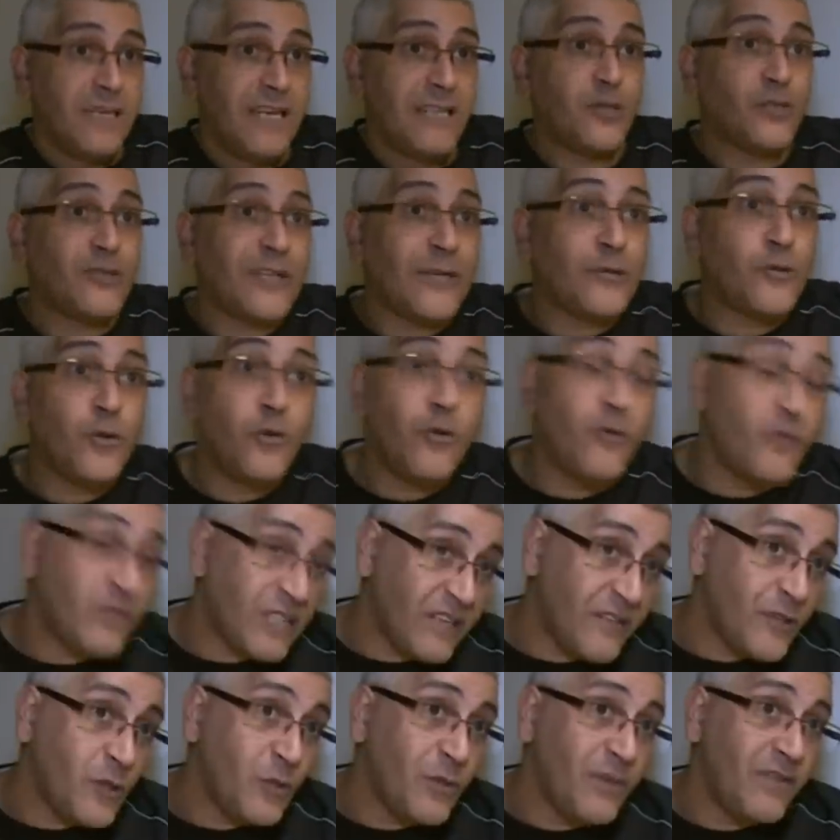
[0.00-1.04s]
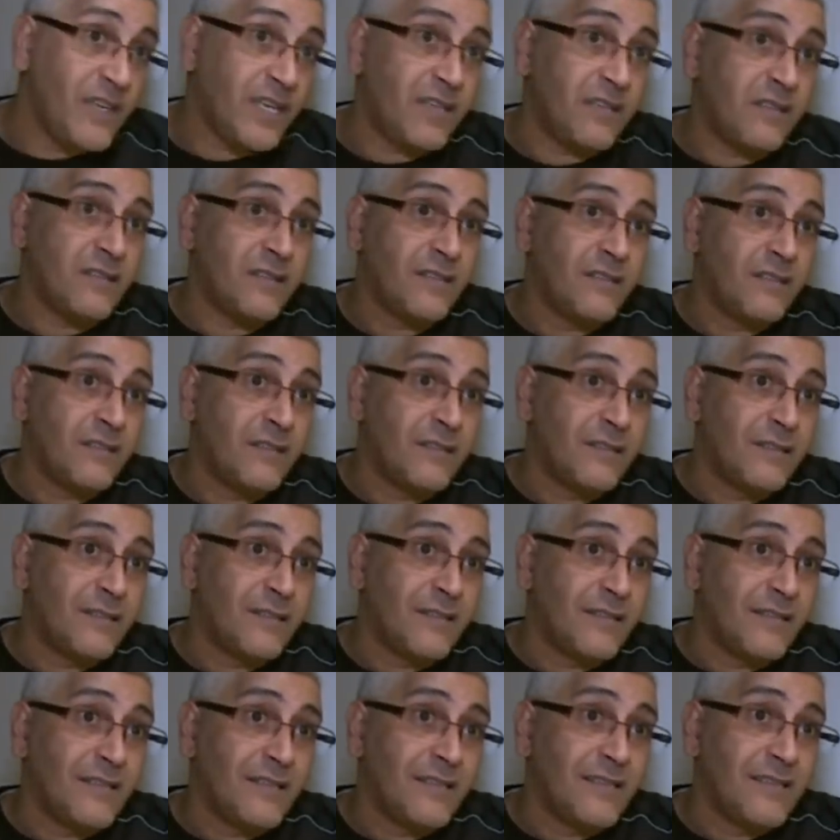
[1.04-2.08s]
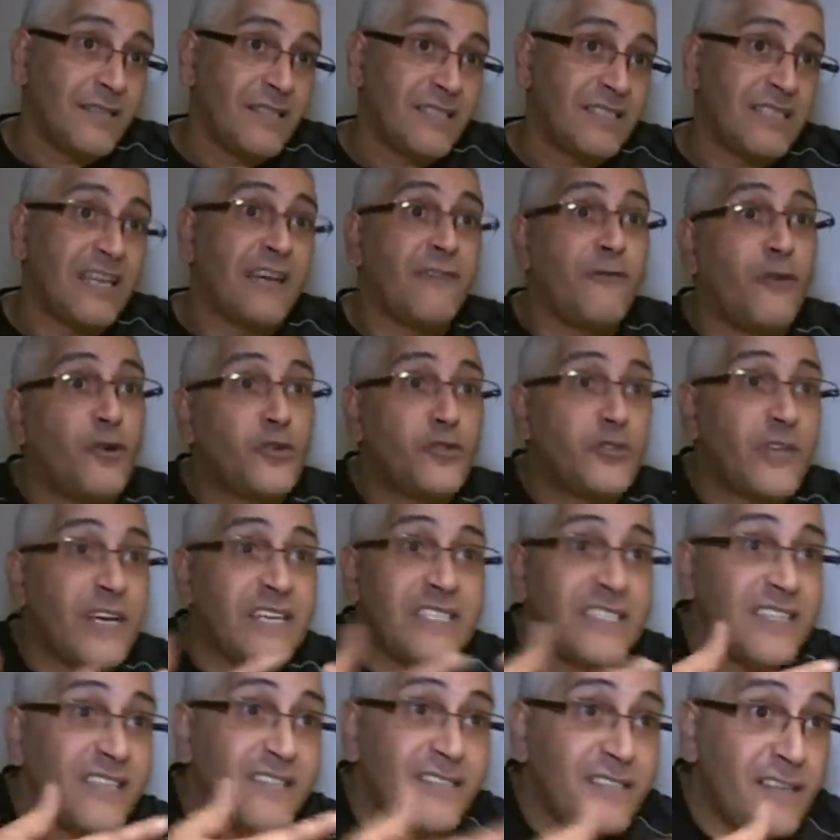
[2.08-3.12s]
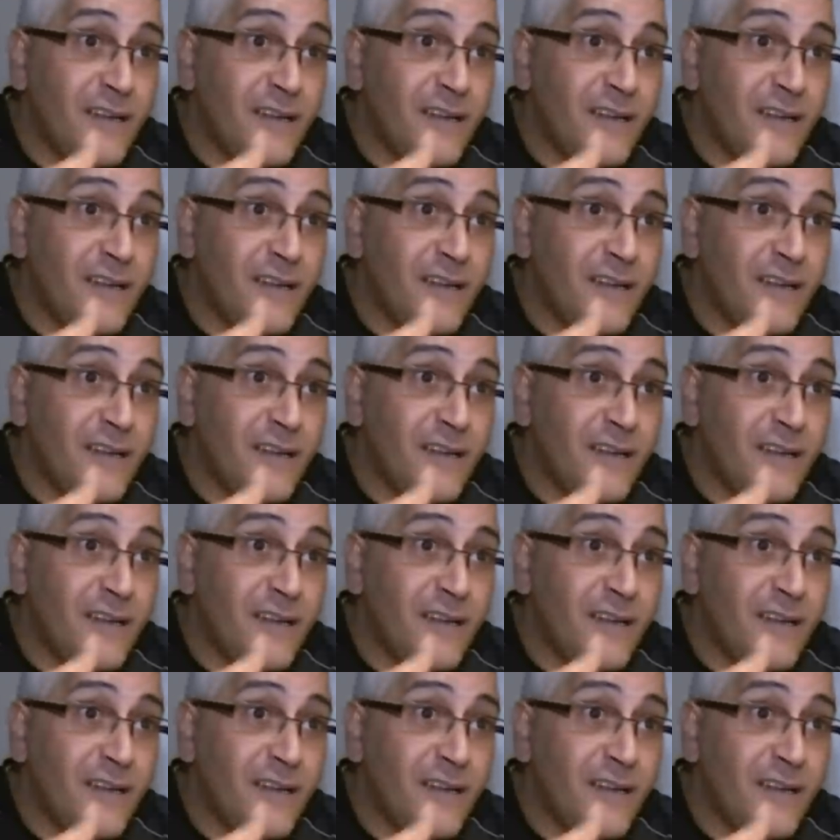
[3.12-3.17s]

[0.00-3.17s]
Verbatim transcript: Et ce sac de nœuds, vous savez d'où il vient mm. C'est à force de rester